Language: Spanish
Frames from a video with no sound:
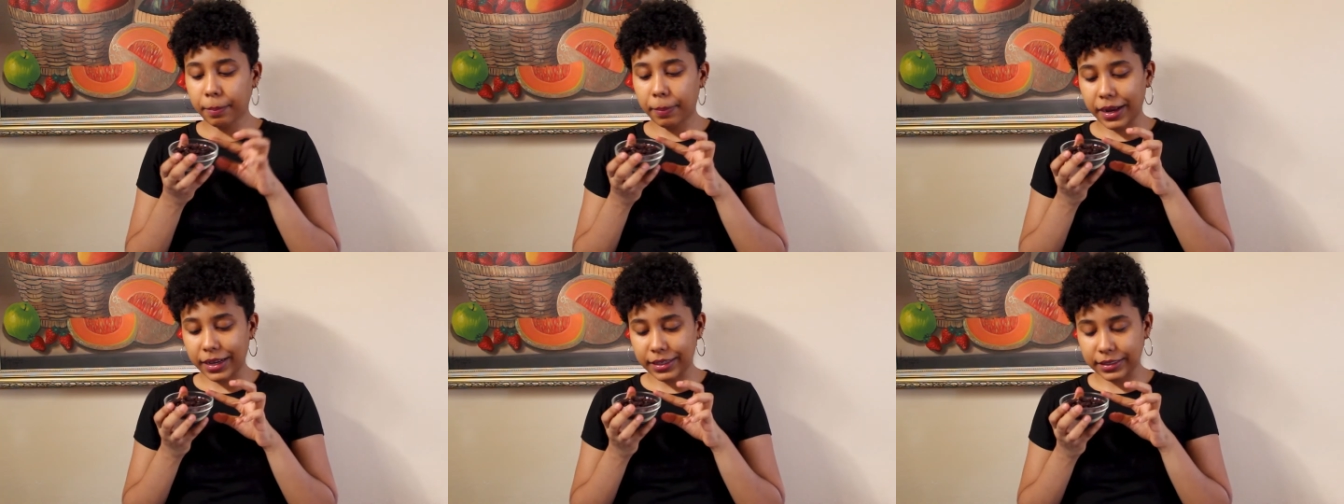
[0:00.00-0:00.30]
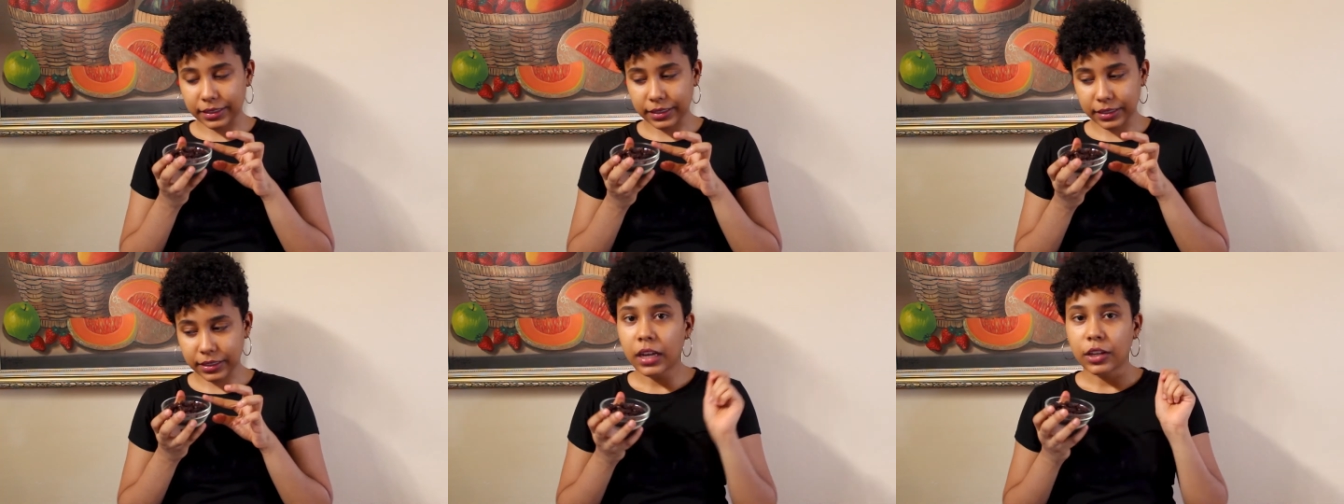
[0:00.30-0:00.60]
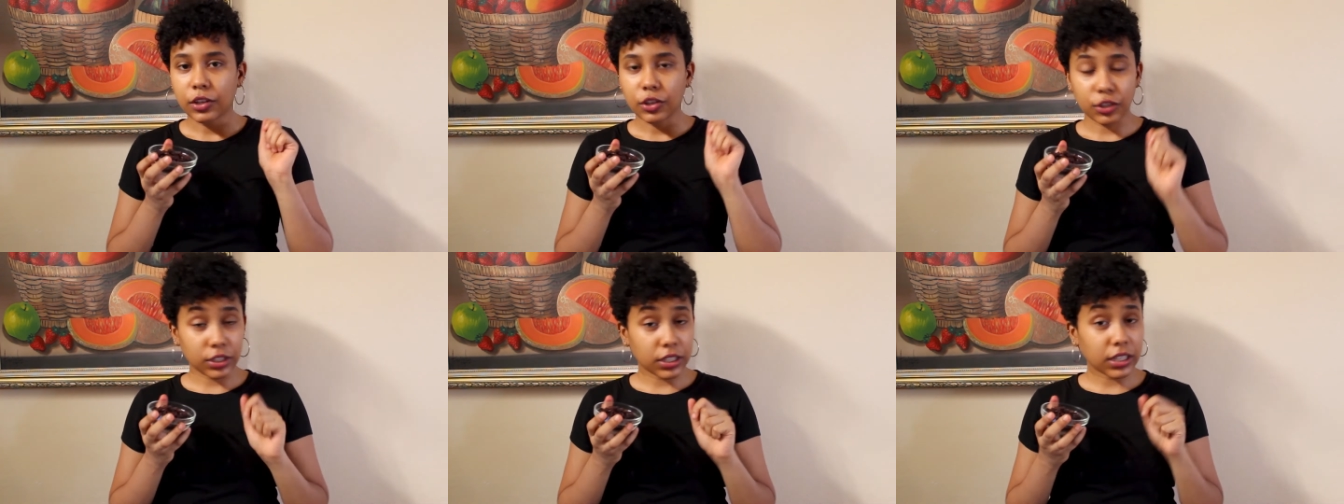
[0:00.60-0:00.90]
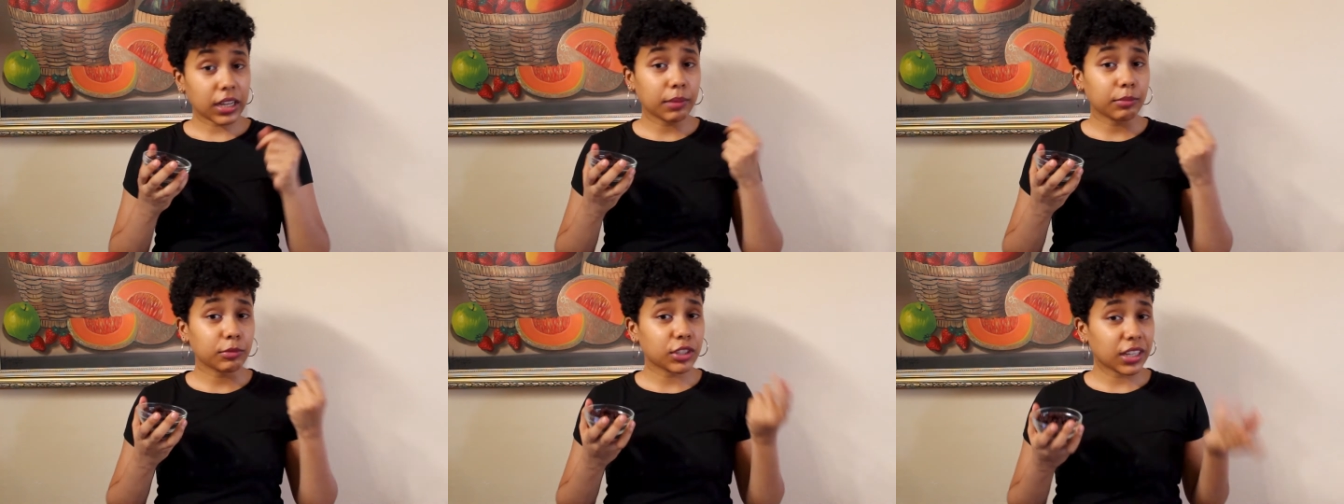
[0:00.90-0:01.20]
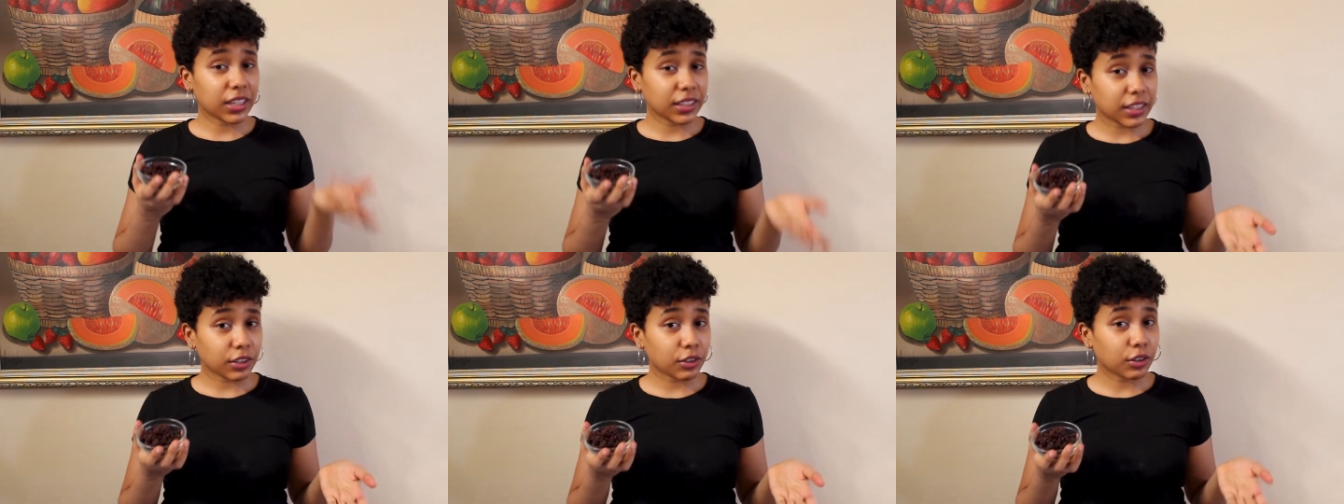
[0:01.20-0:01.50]
pasas yo sé que a
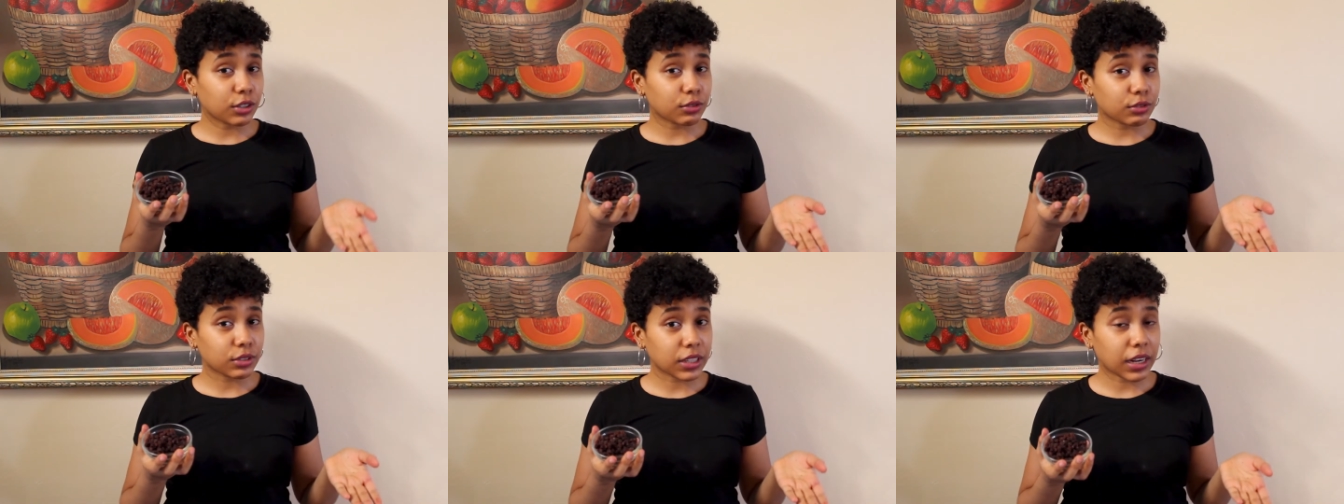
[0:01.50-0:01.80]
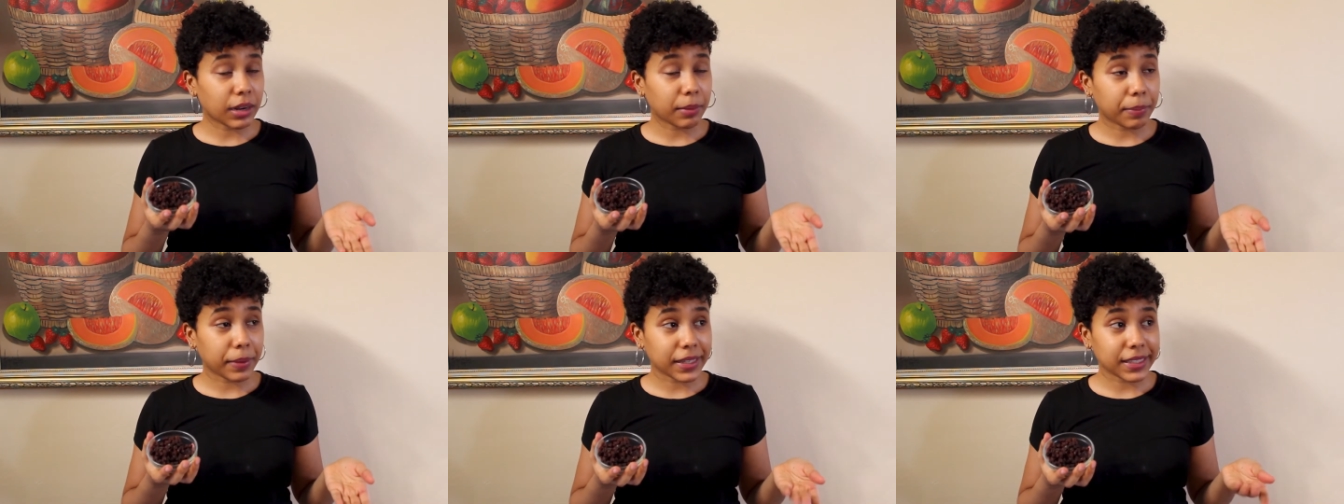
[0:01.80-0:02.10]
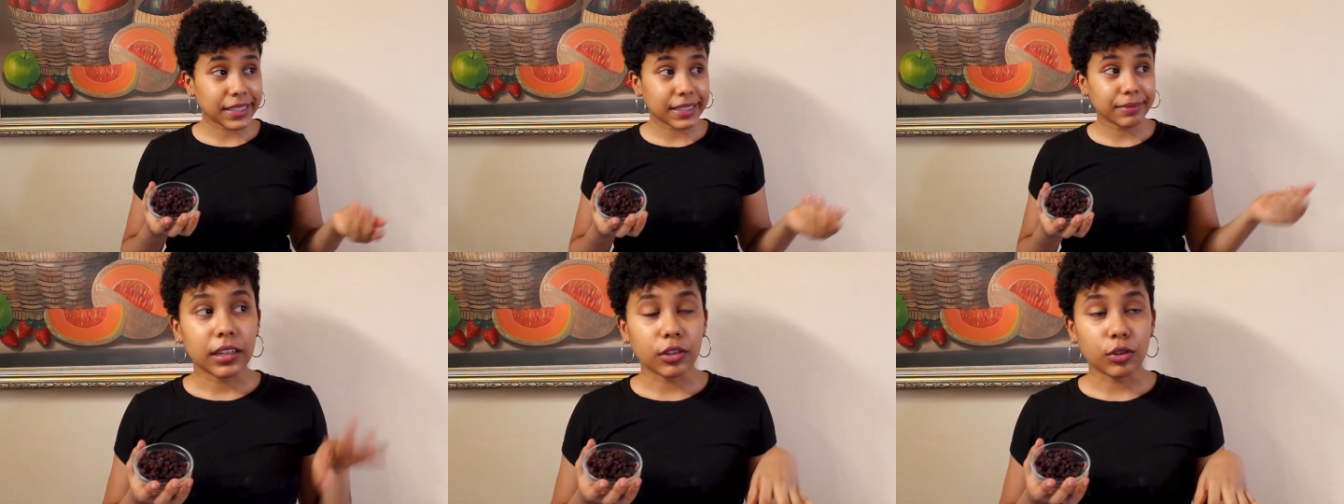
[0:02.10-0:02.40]
mucha gente no le gusta la pasa